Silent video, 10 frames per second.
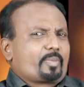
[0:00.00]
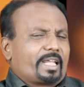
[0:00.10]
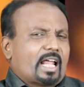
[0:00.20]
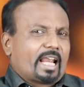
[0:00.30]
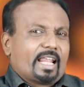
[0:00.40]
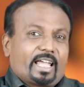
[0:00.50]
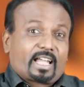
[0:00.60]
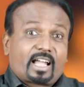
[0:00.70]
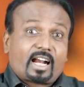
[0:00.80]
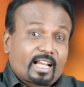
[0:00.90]
கிருபையினால்
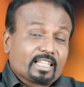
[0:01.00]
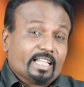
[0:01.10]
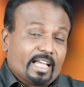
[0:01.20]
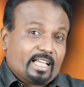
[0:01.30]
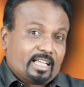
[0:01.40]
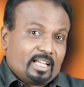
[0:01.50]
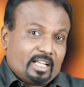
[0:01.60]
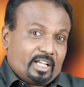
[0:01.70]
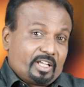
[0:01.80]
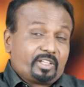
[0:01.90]
கடந்த
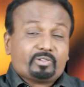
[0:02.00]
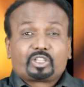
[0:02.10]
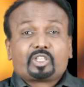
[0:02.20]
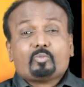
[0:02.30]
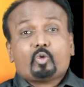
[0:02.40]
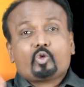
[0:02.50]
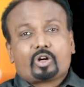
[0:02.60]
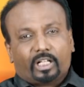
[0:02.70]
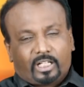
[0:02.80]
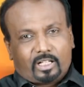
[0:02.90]
இருபத்தி
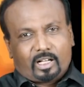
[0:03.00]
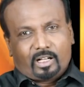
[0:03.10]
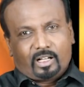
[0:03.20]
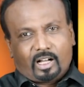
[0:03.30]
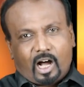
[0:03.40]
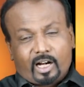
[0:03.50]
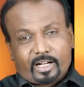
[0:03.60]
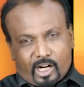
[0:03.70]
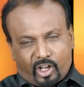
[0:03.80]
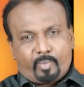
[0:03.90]
மூன்று
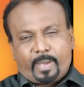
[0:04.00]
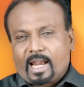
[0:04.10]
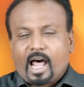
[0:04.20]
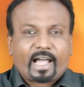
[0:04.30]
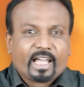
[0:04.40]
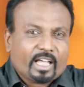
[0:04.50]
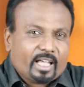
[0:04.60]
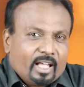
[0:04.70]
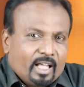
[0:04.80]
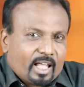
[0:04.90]
ஆண்டுகளுக்கு மேலாக
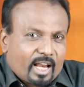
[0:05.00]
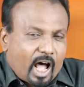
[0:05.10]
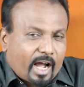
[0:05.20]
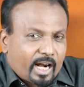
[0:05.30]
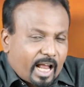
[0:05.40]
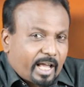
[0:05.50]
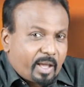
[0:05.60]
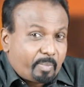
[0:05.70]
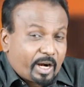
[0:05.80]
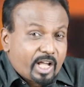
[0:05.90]
நாங்கள்
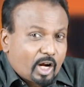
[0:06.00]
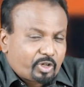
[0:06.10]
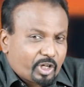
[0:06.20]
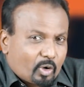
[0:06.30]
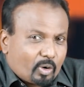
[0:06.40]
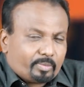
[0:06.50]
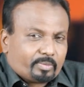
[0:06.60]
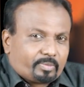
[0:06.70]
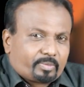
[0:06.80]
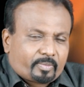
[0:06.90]
அங்கே பணியாற்றுகிறோம்
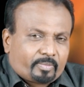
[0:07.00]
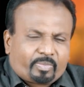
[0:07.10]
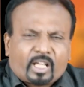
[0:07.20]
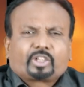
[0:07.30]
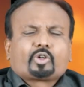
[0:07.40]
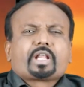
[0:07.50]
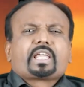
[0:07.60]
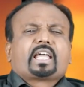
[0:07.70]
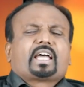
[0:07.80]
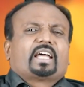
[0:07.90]

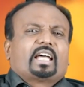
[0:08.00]
கத்தருடைய